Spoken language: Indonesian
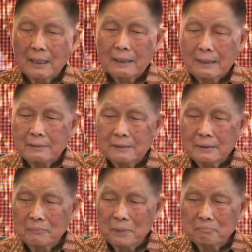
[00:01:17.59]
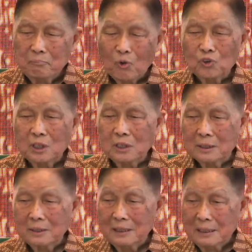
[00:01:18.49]
jangan
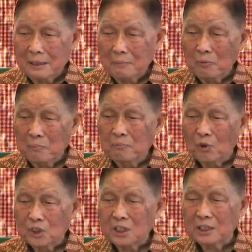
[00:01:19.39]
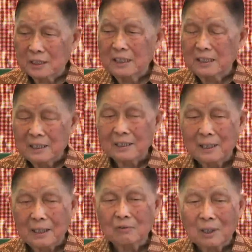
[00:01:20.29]
memposisikan diri pun posisikan
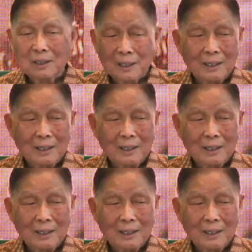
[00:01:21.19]
diri kita